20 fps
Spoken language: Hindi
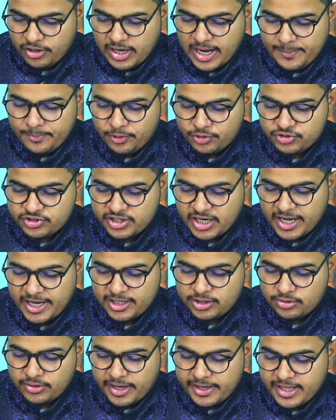और आप लोग
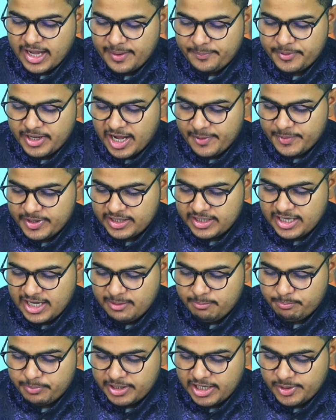चाहे तो गैज आप यहाँ पे
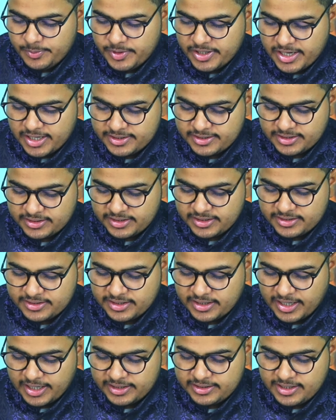गेम प्ले भी कर सकते हैं
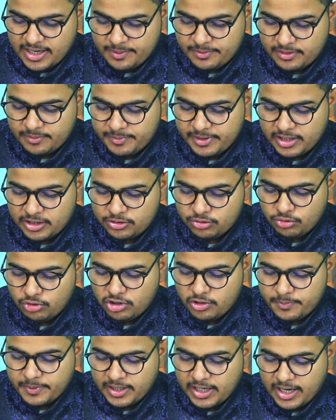जैसे गैज यहाँ मैंने
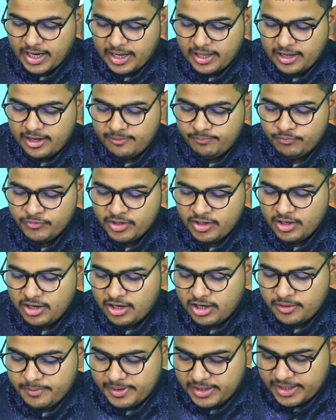दो रुपये लगाया
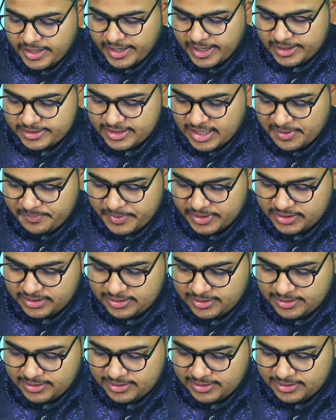और मैंने गैज यहाँ पे